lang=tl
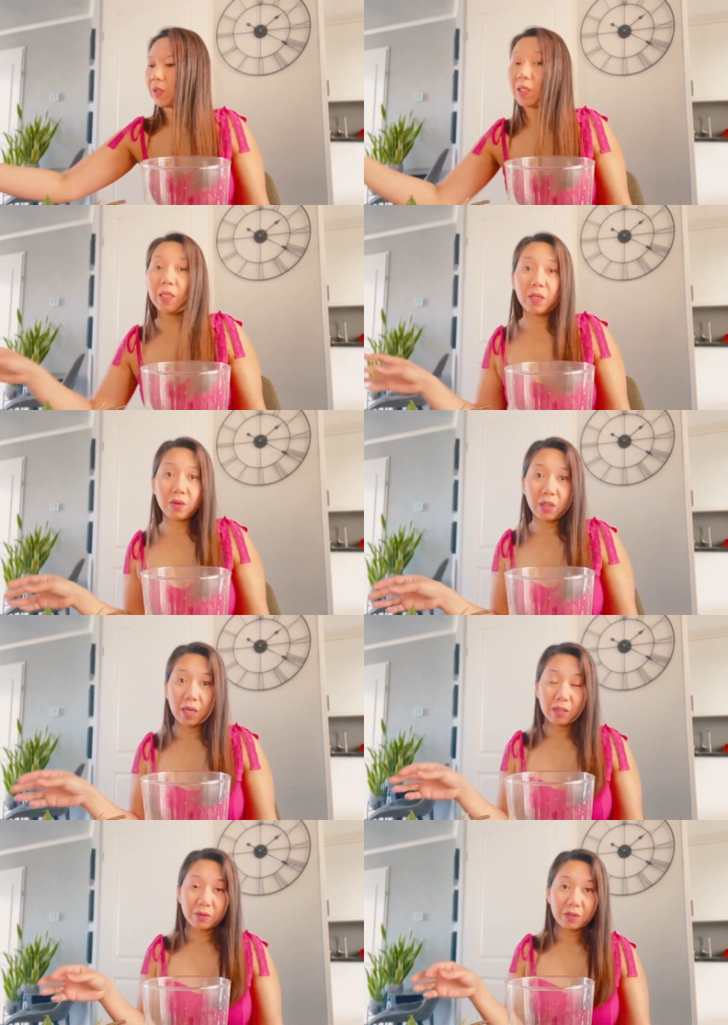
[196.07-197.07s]
hindi ako
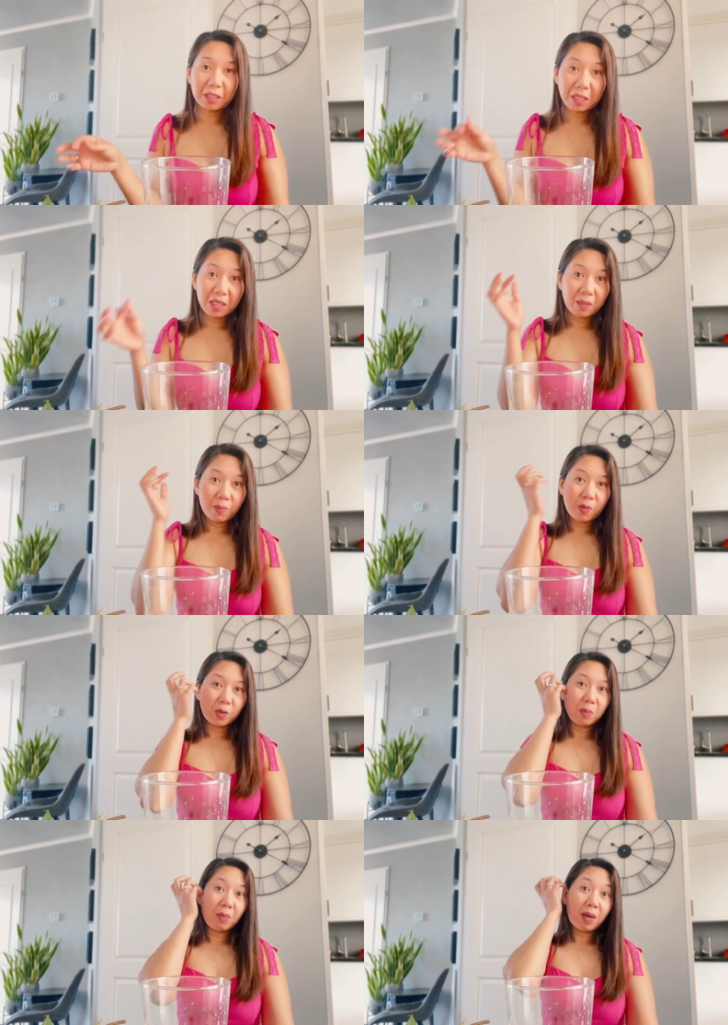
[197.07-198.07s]
gaano nag-import
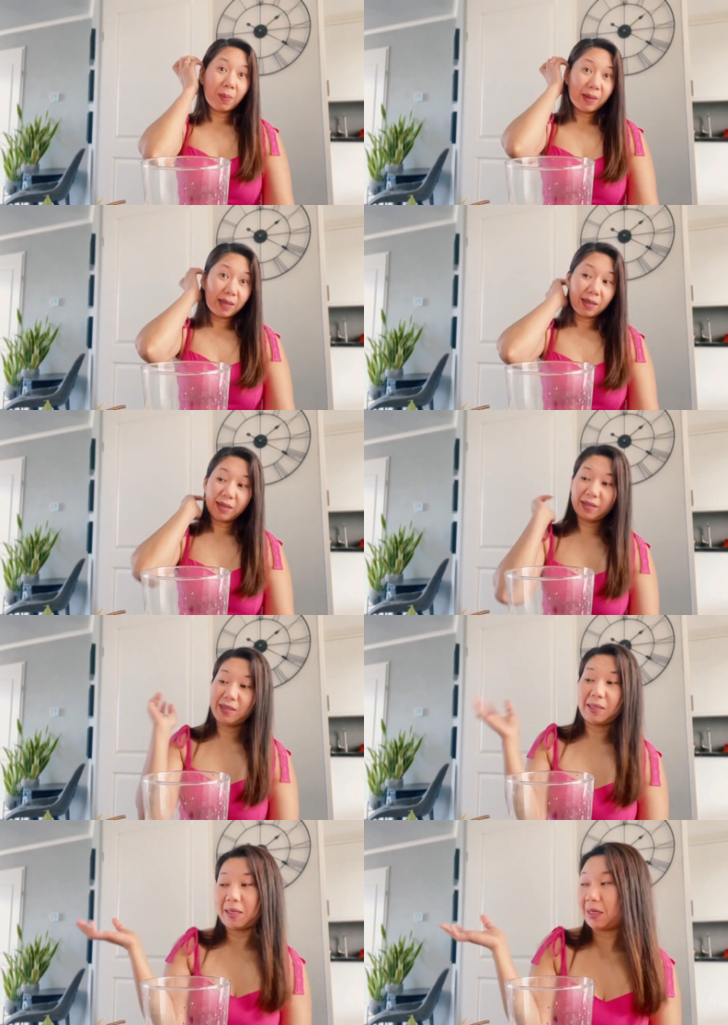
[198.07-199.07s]
ba para
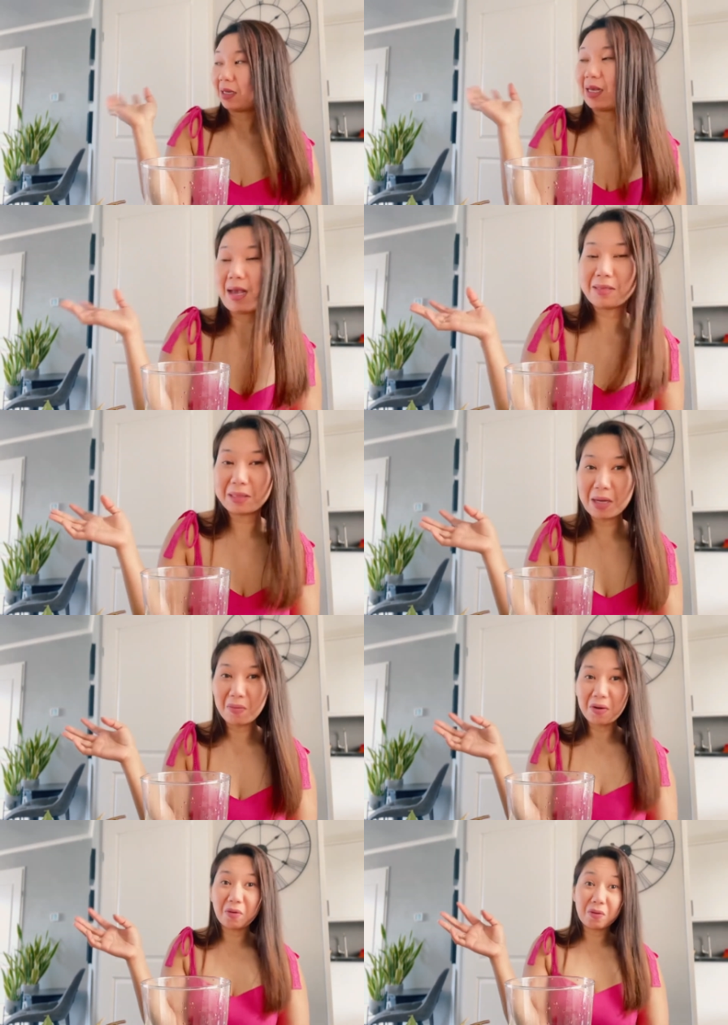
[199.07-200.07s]
sa
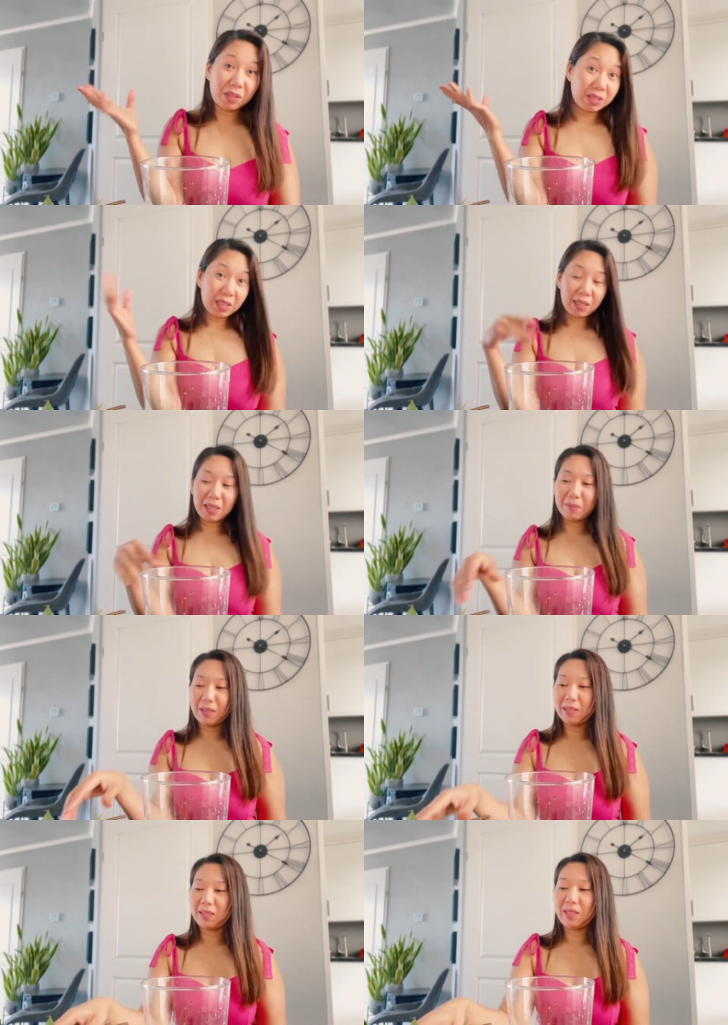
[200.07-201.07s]
asawa ko. At siya rin
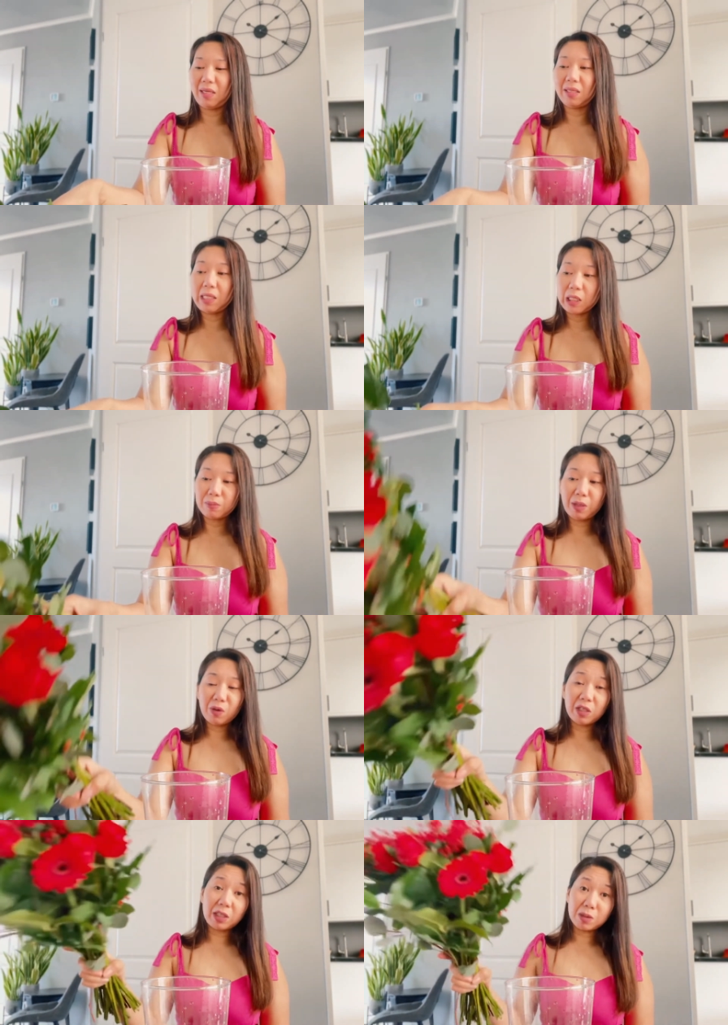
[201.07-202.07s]
naman, hindi. At least, pero
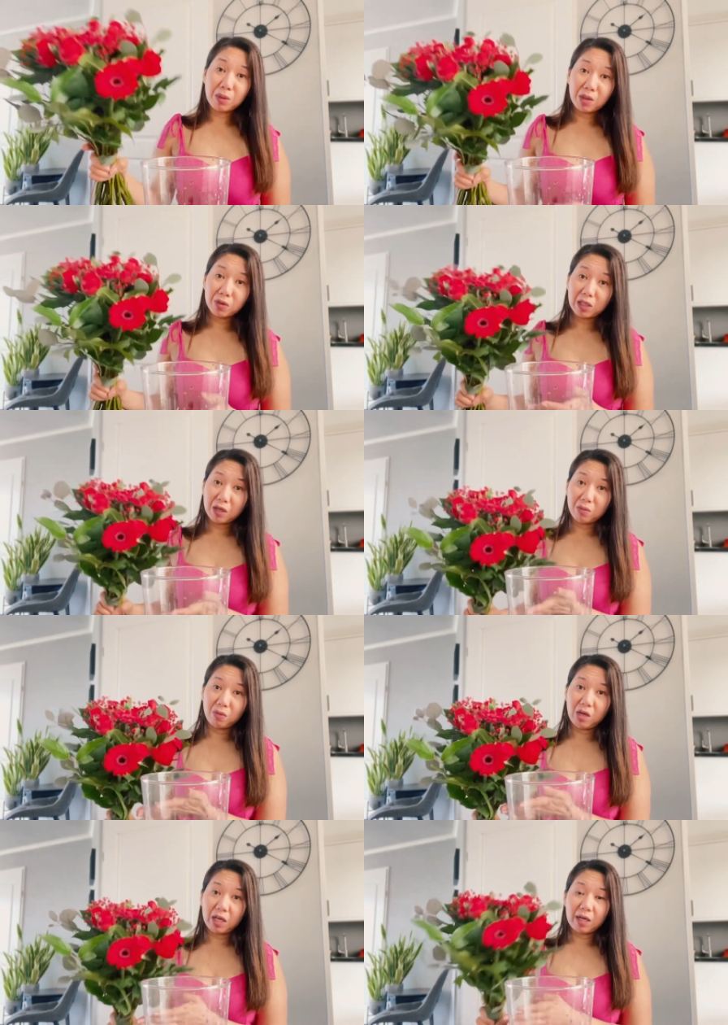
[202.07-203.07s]
at least meron tayong
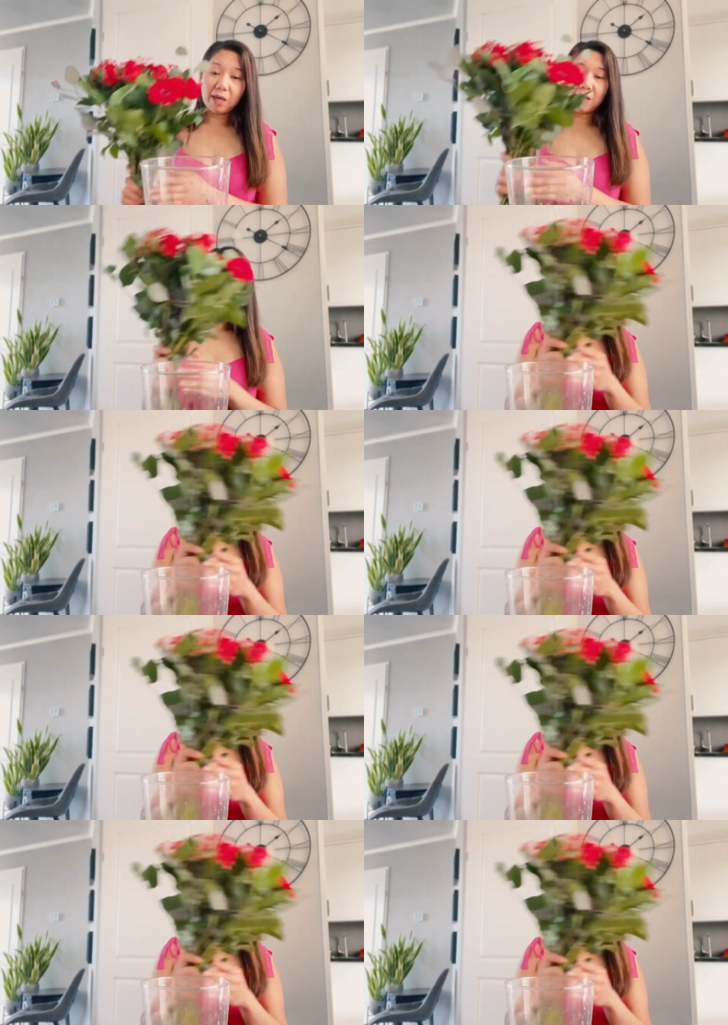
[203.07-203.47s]
bulaklak.